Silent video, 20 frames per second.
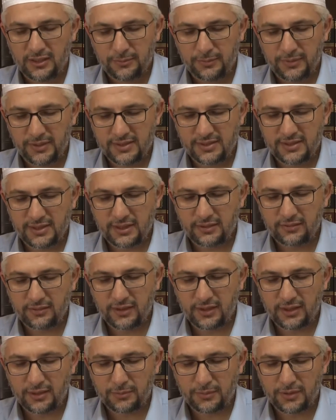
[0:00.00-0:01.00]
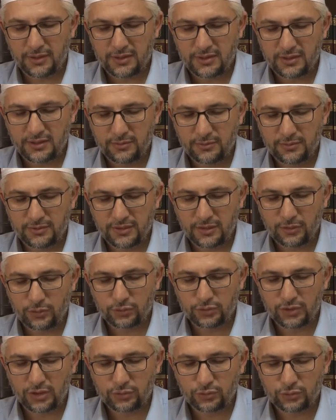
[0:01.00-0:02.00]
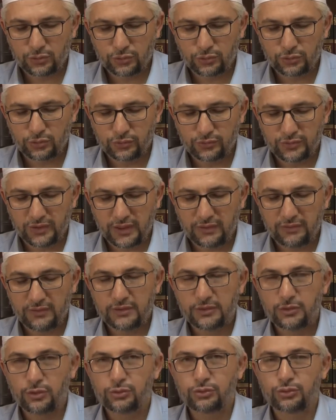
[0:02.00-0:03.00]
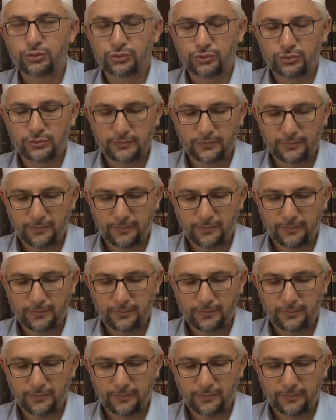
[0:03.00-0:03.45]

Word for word: bizden veya mescidimizden uzak dursun ve evinde otursun.